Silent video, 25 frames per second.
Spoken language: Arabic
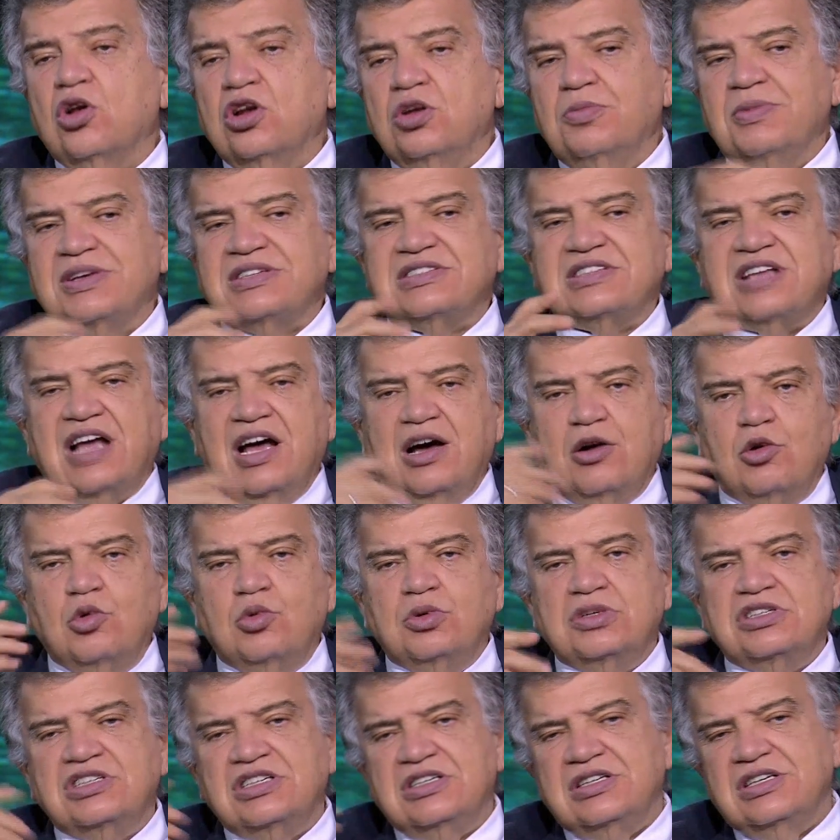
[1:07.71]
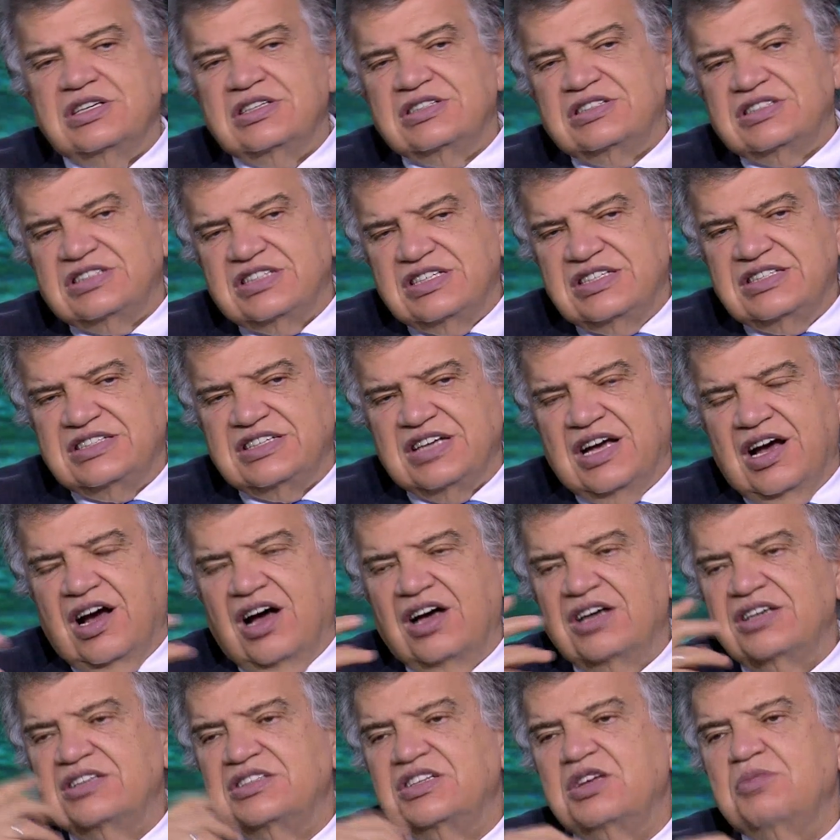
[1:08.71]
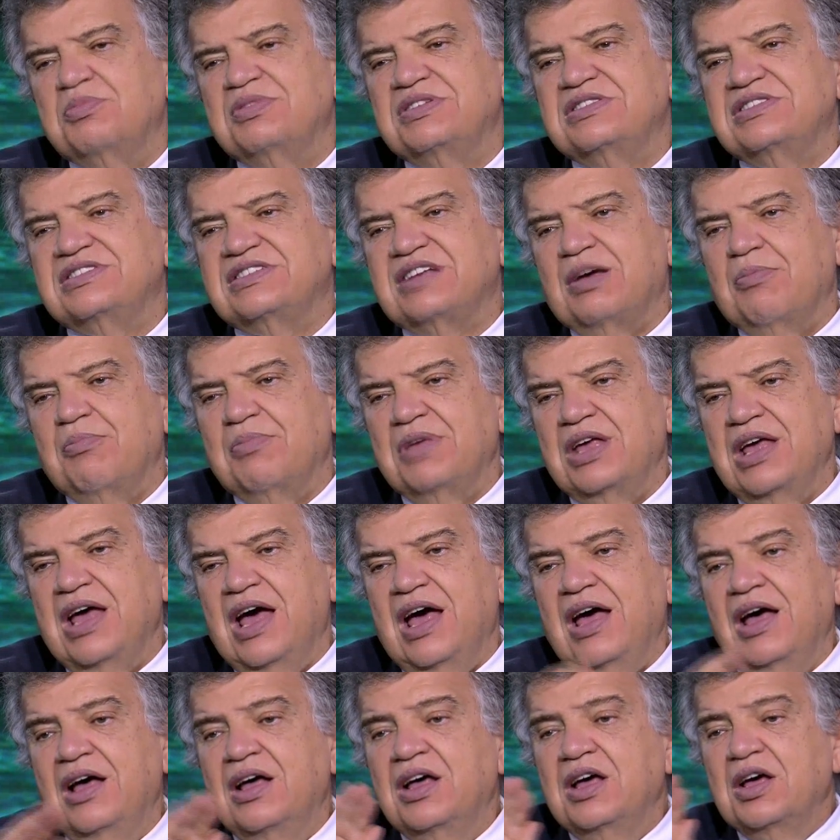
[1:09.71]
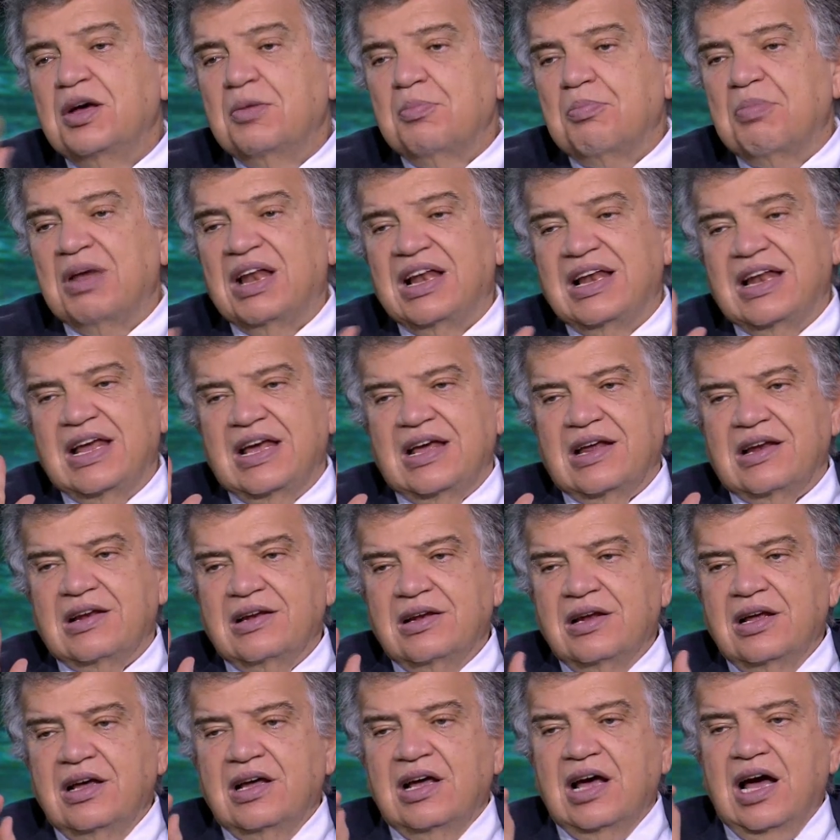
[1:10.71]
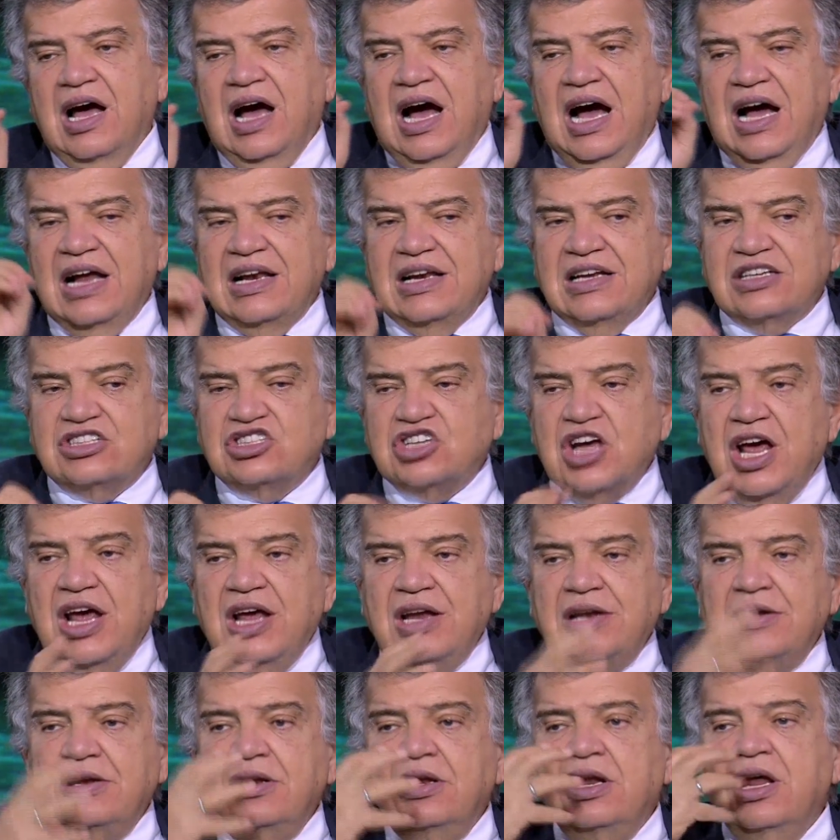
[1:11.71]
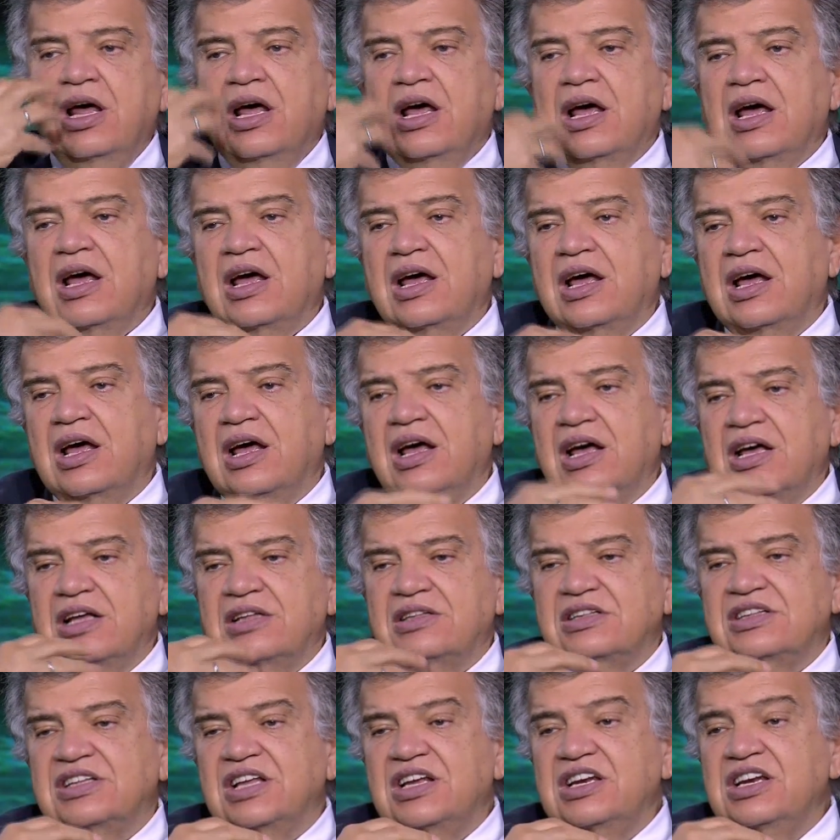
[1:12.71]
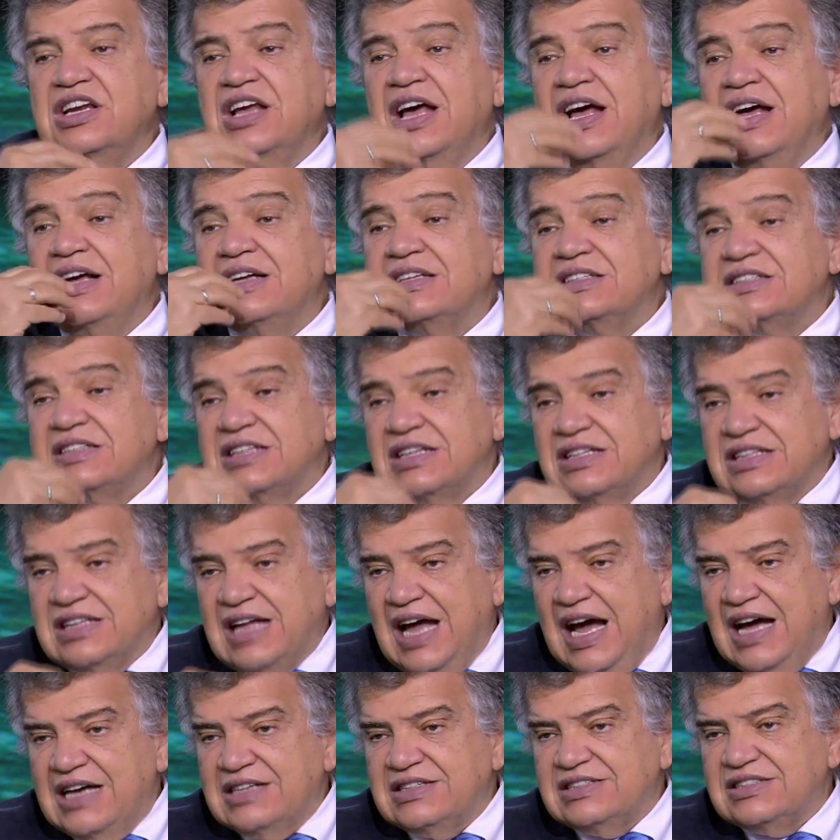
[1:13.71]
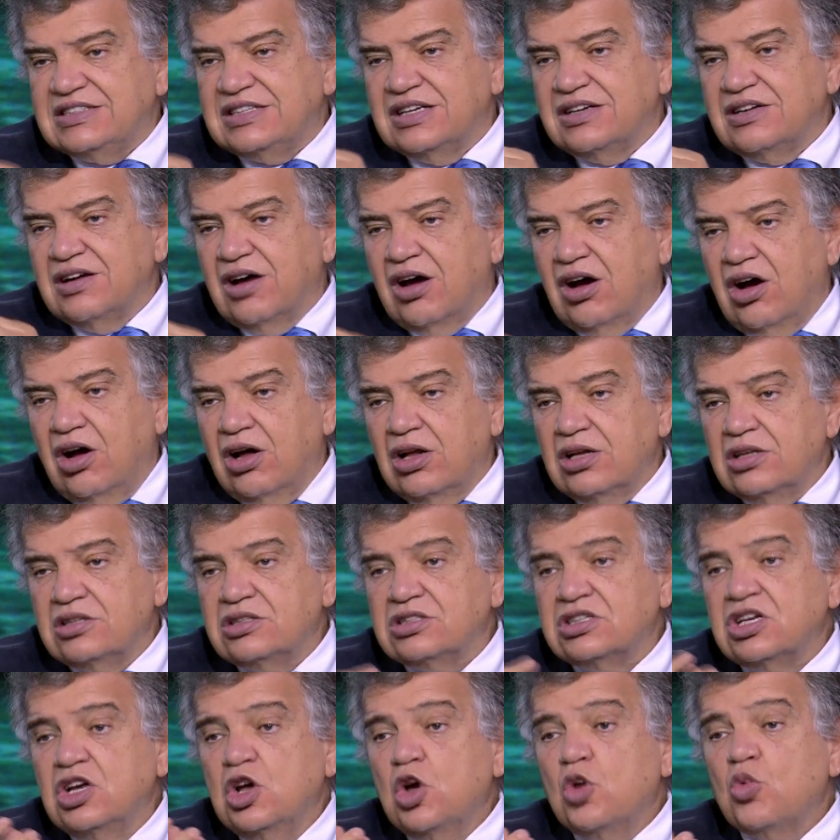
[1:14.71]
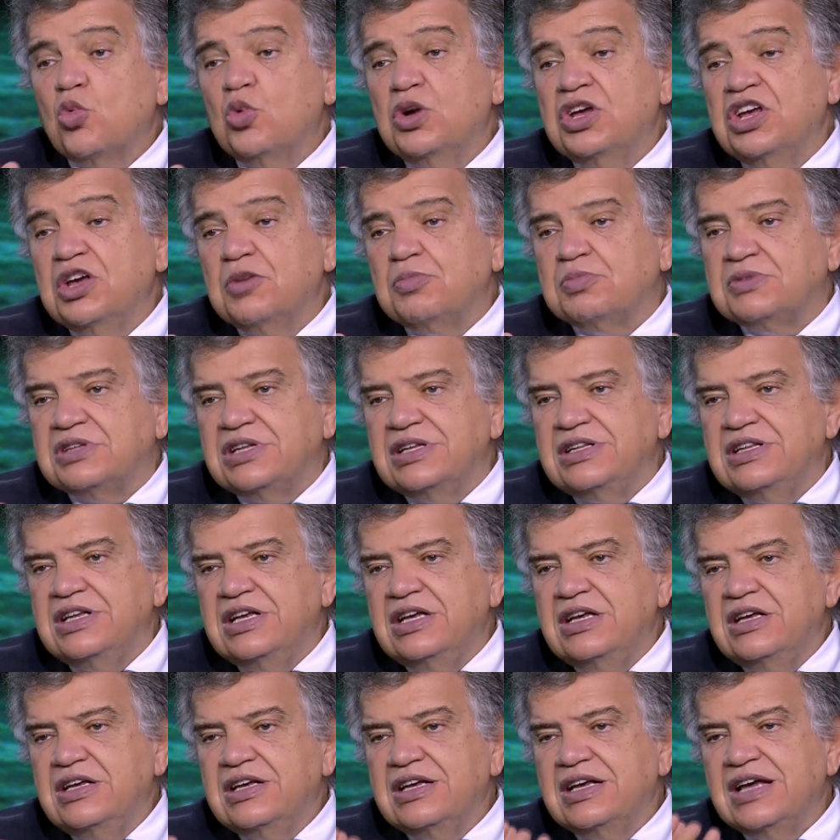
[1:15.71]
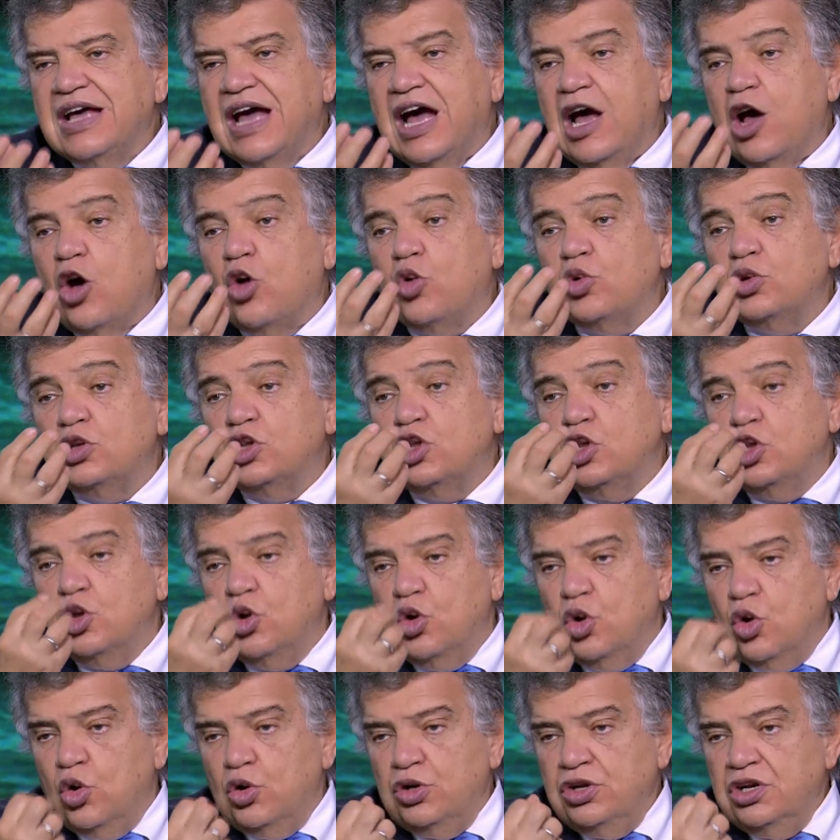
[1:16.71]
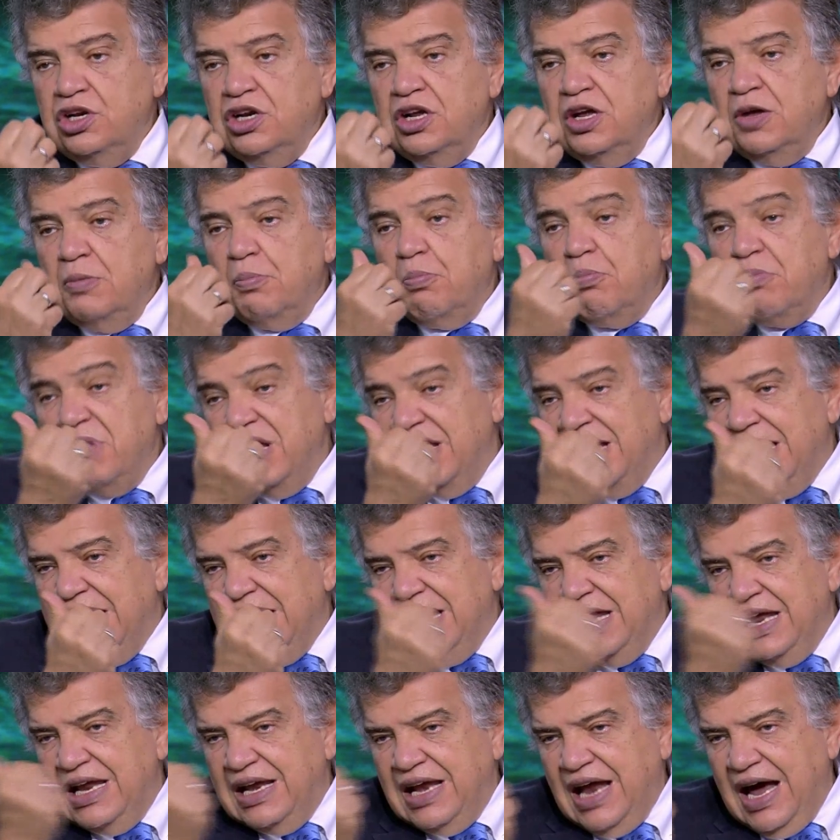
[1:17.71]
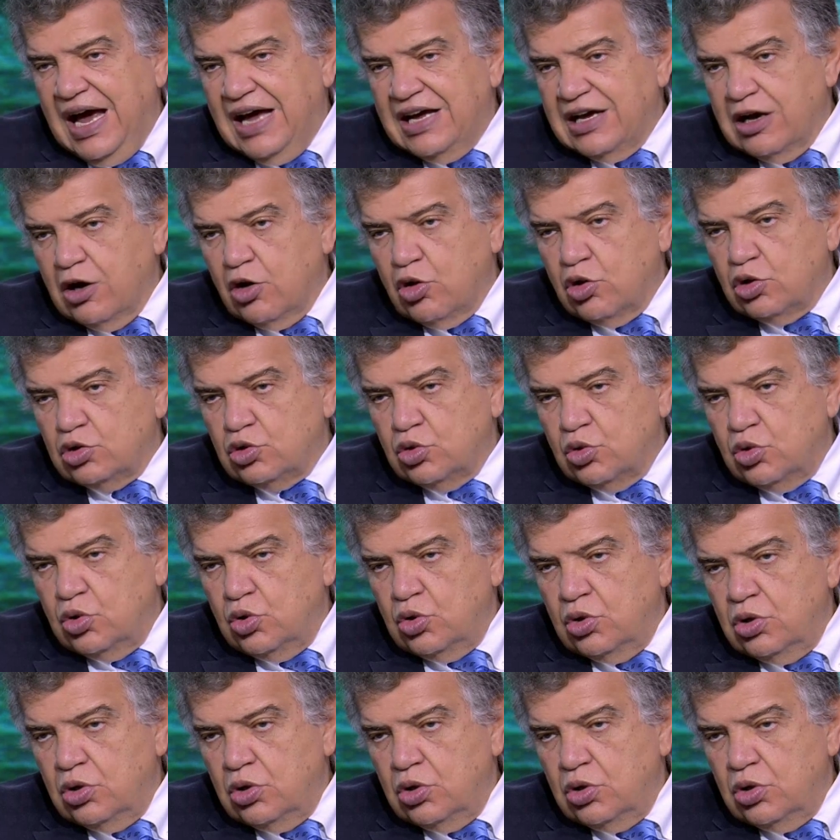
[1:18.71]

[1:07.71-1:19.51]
او التي سي اي دي بنسميها بالليل علشان آه، الدنيا تتحسن خالص ويبتدي ياخد لون منين هياخده